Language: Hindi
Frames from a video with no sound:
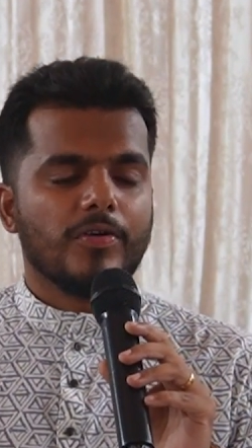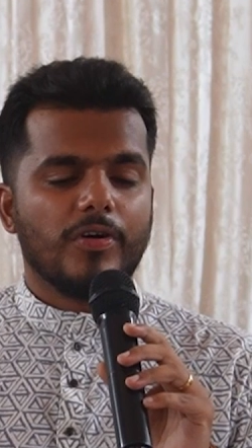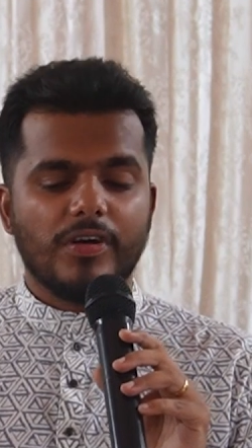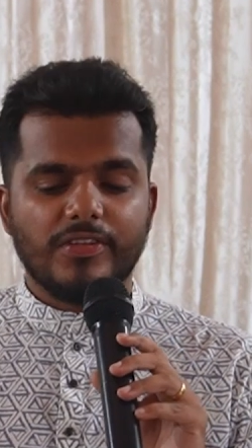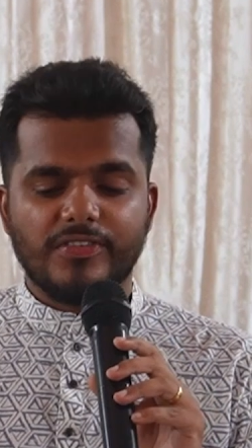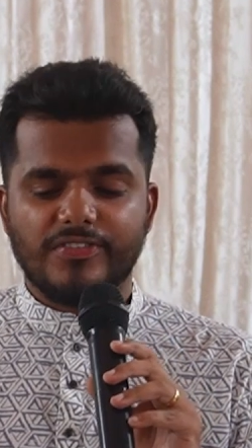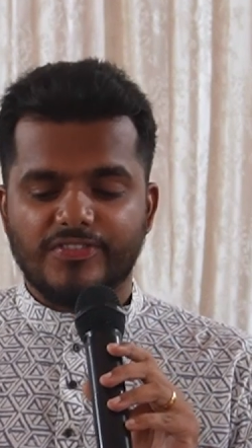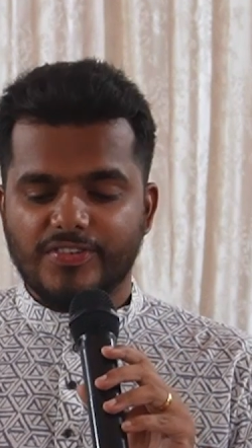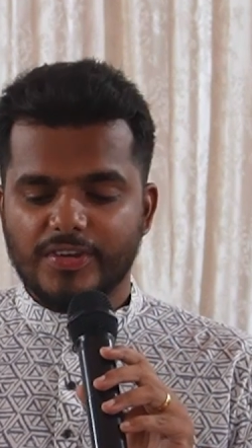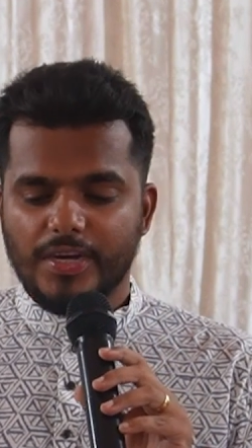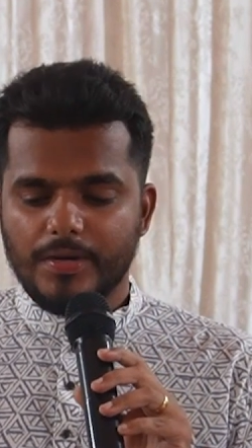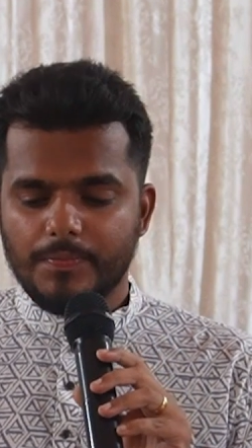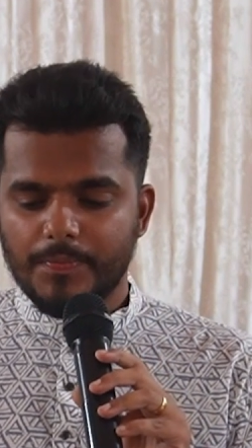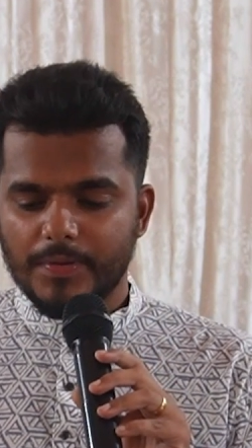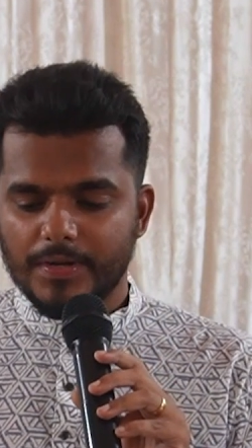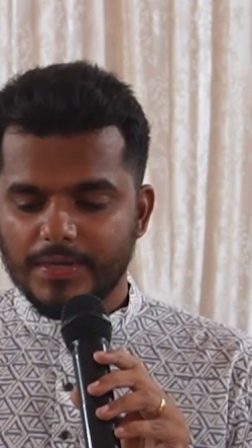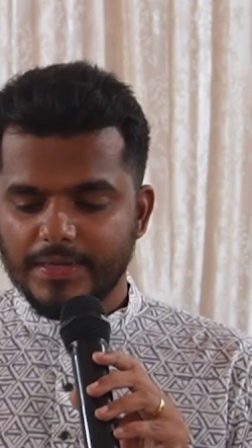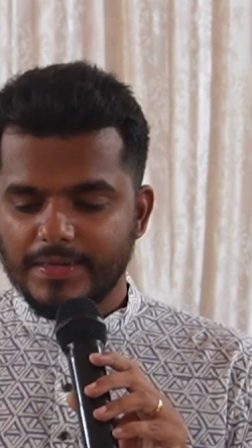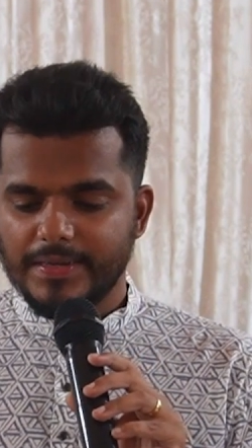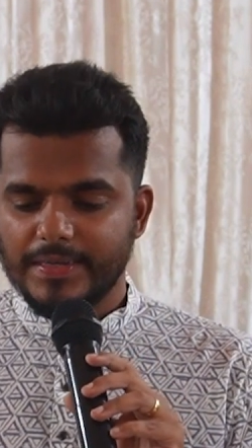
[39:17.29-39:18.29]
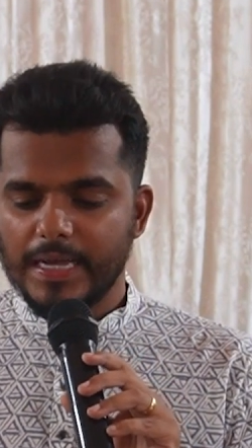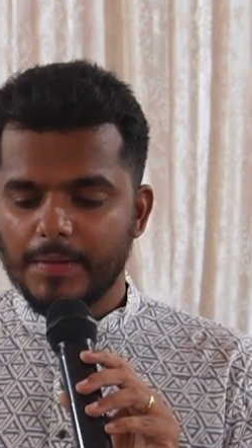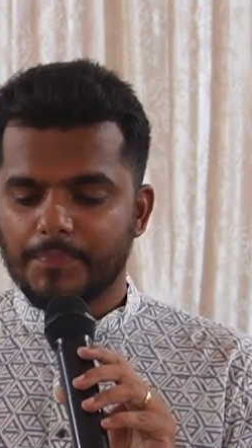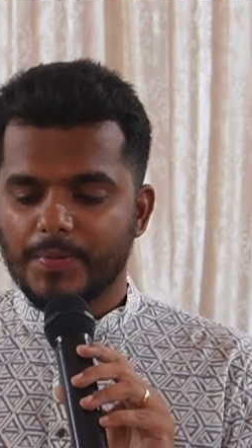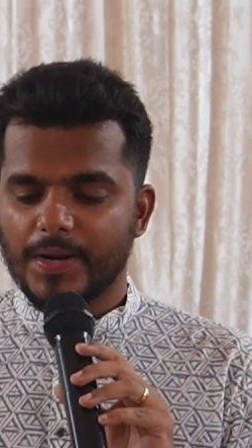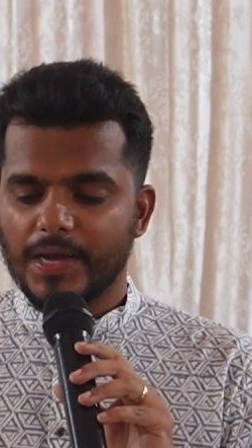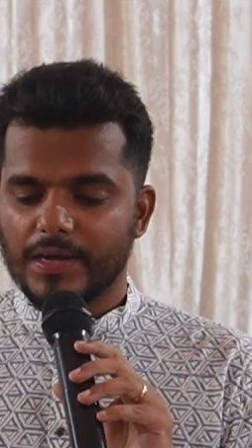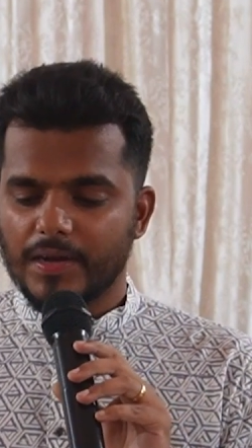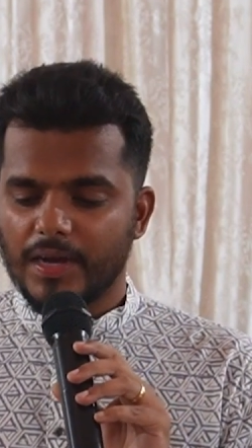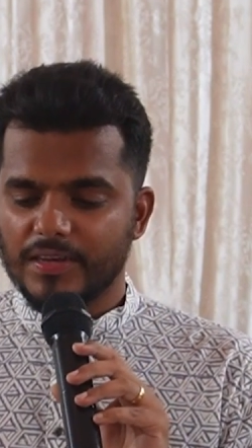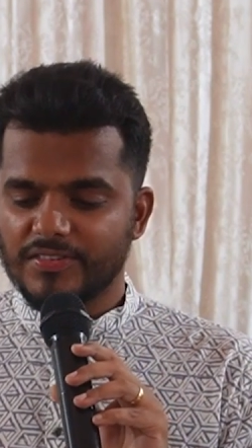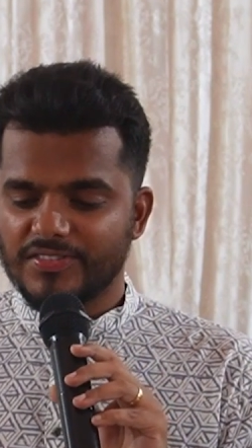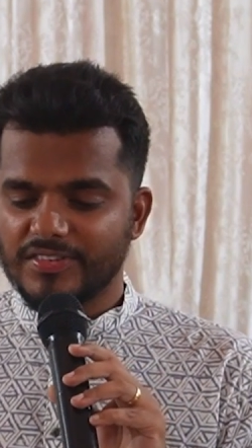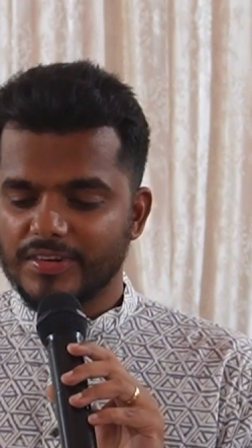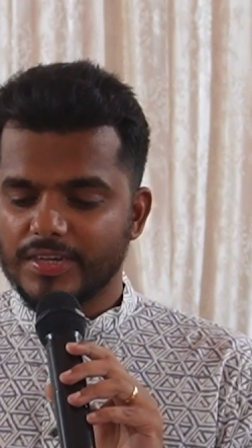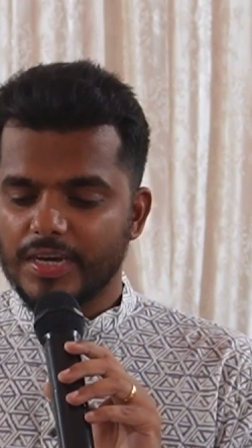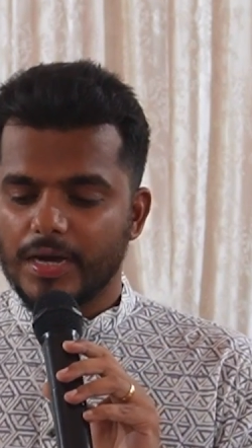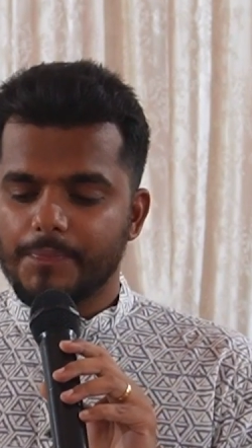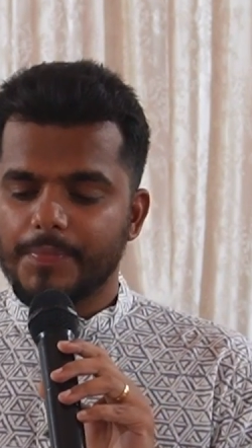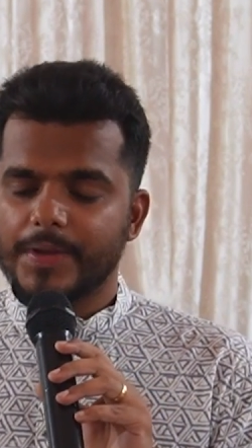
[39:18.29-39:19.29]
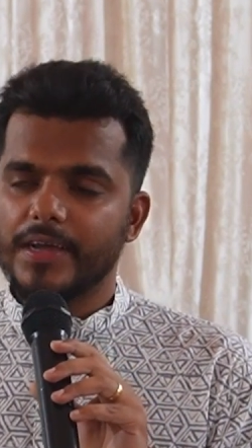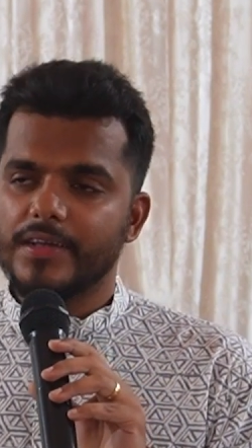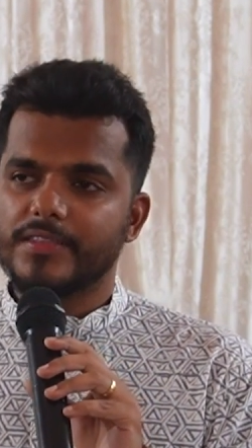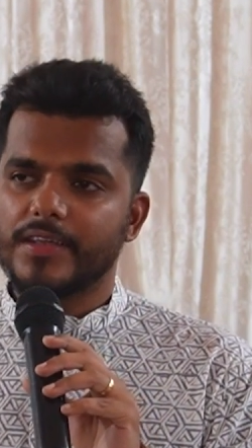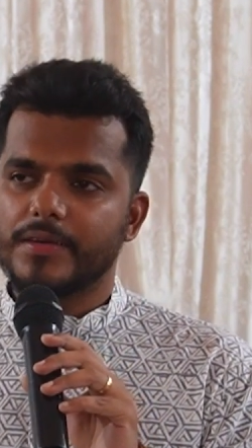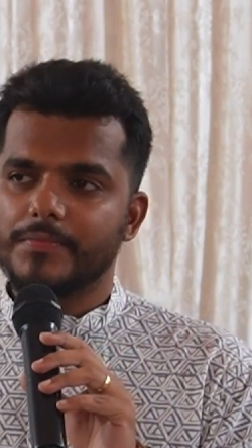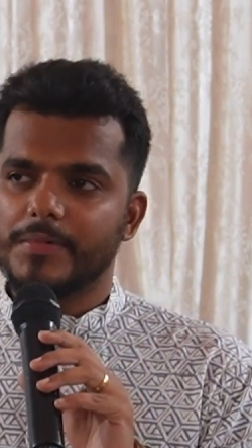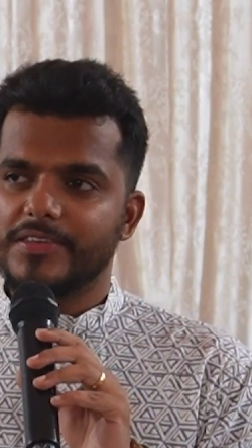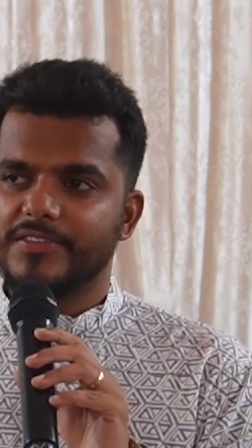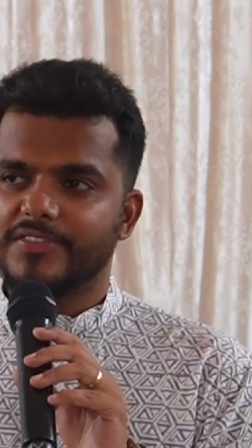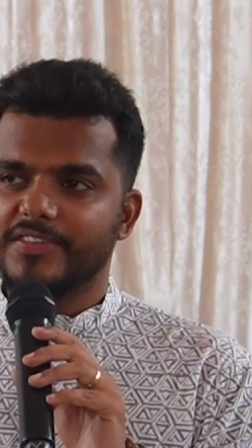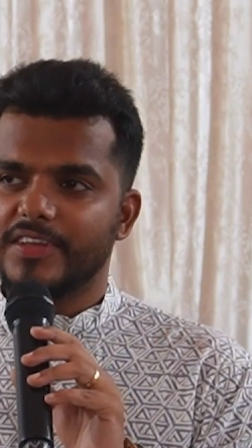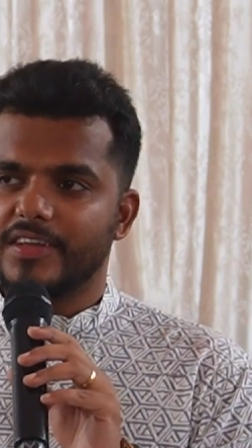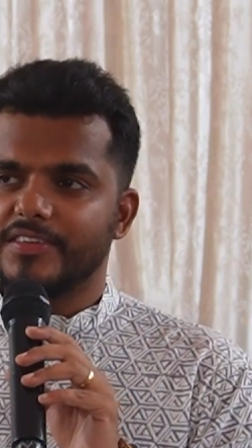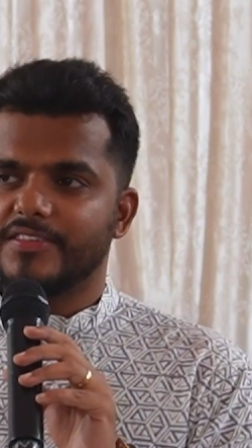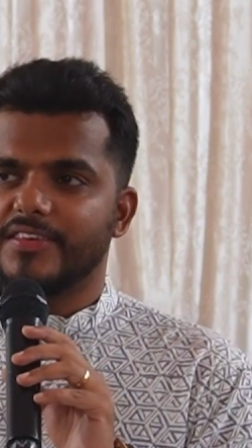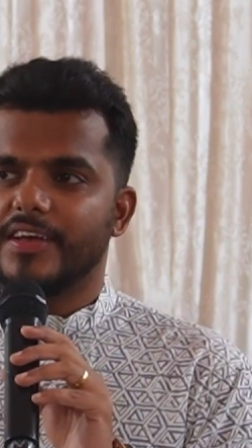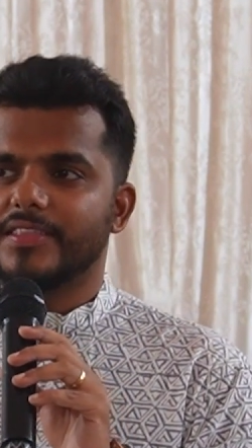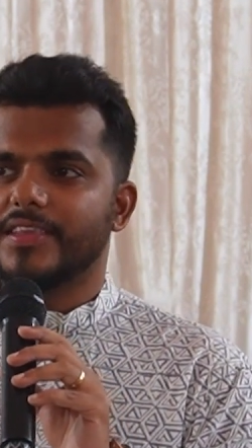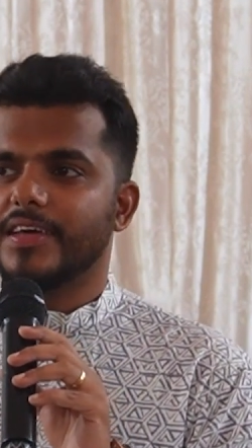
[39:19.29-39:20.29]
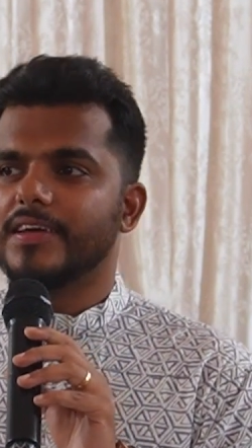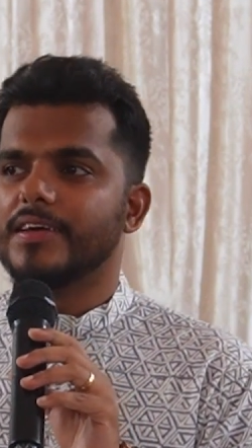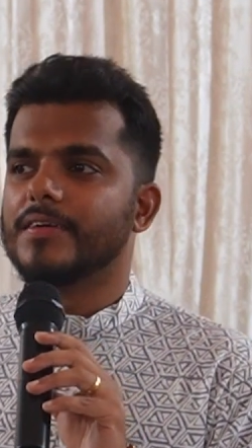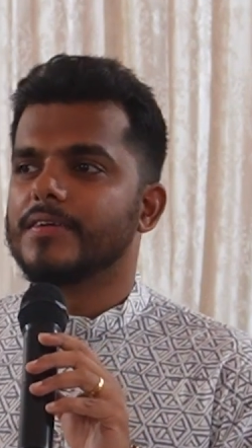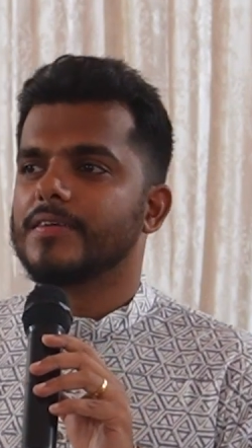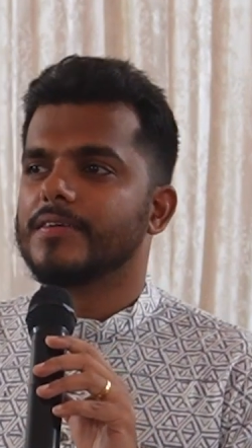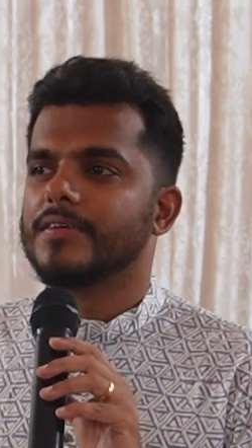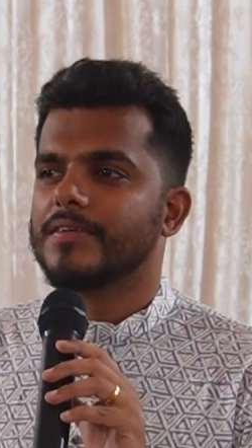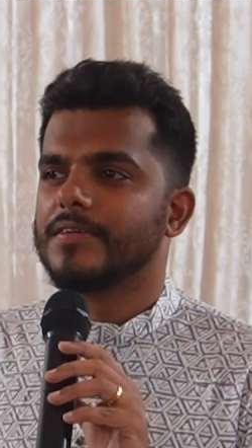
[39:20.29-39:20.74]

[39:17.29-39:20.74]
और जब ये प्रकाशन आपके अंदर में चला जाता है